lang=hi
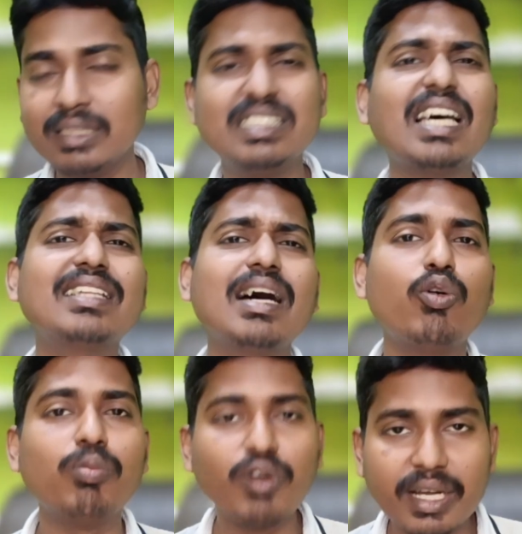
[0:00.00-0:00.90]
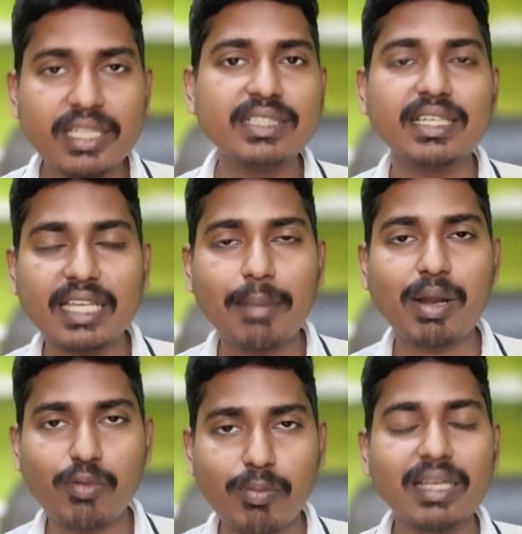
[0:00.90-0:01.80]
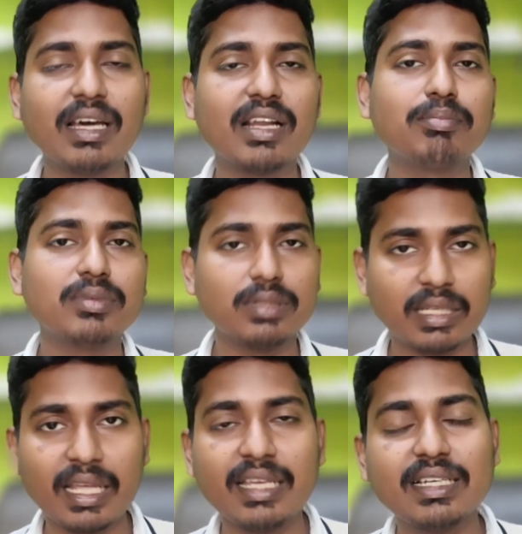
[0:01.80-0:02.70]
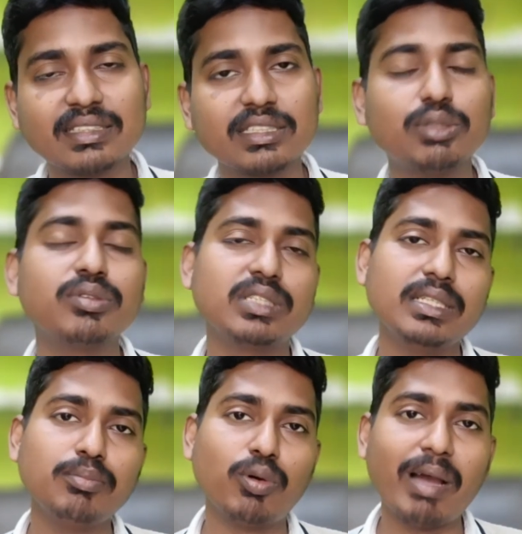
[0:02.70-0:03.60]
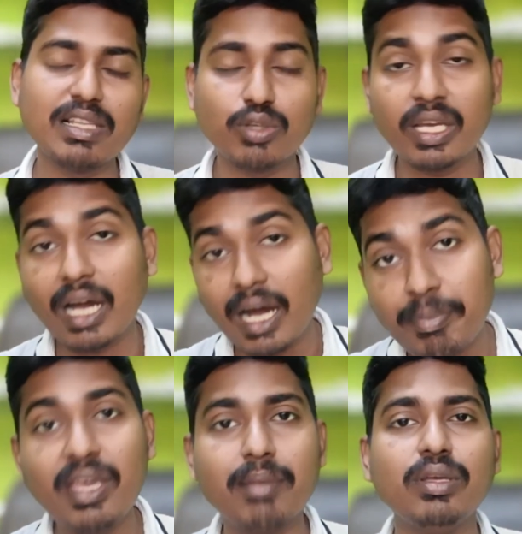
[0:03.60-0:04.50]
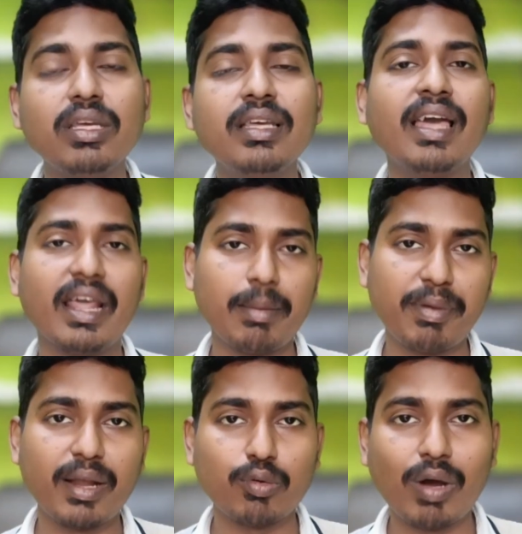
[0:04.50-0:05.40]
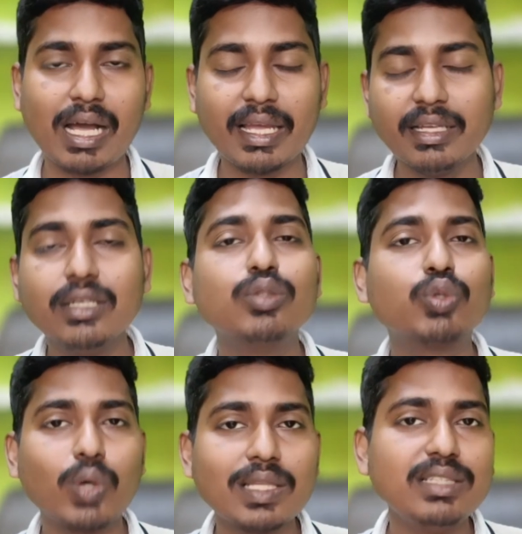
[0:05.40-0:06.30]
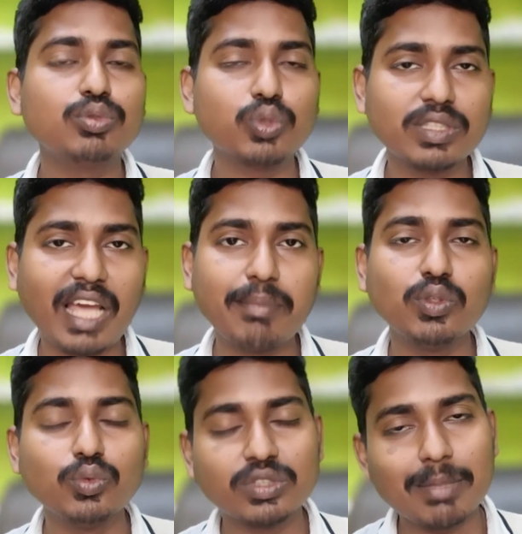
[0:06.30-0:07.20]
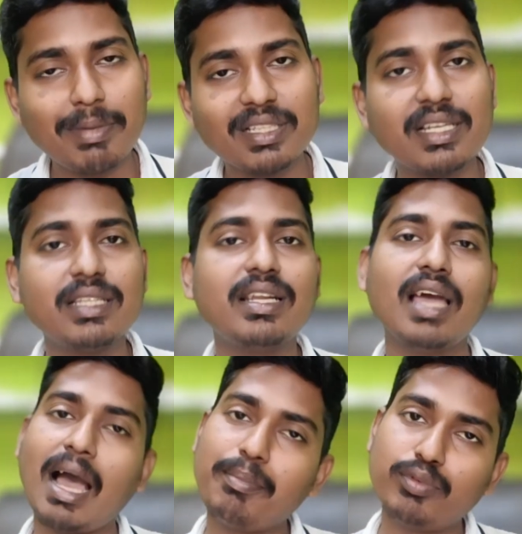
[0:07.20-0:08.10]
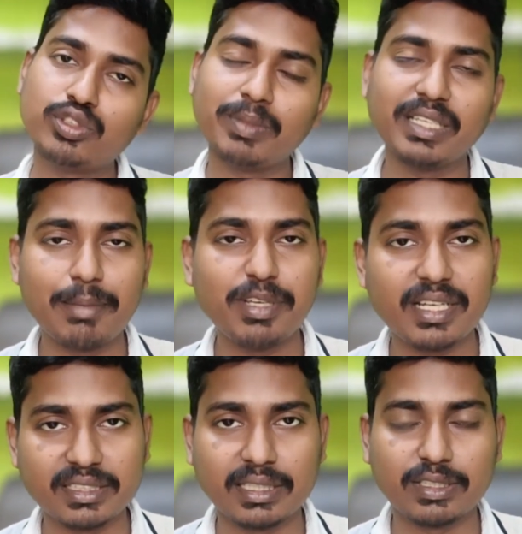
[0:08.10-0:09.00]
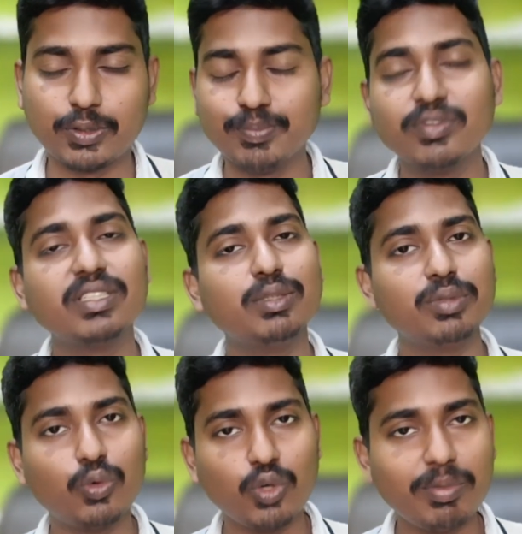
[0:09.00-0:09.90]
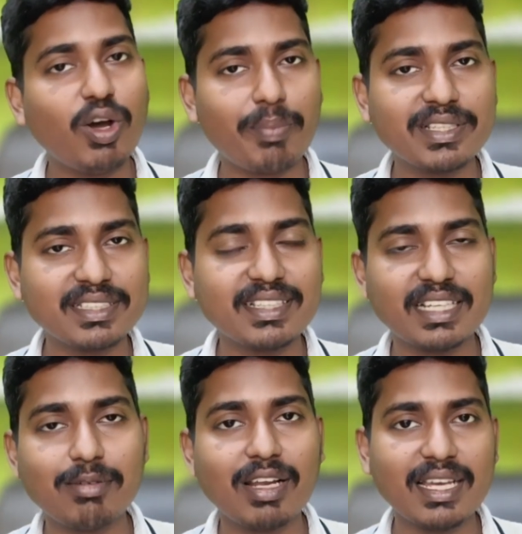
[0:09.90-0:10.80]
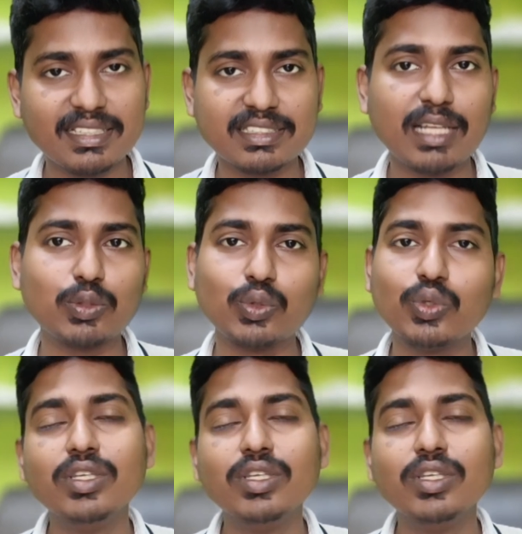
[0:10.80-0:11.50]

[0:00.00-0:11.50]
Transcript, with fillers: ज़्यादा ओवर हीटिंग करके अपना मोबाइल गर्म नहीं कर सकते हो क्योंकि मोबाइल जो है अभी अभी रिपेयर हुआ है थोड़ा दिन उसको टाइम दो उसके बाद धीरे धीरे आप उसमें गेमिंग कर सकते हो क्योंकि कोई भी ऑपरेशन करने वाला इंसान को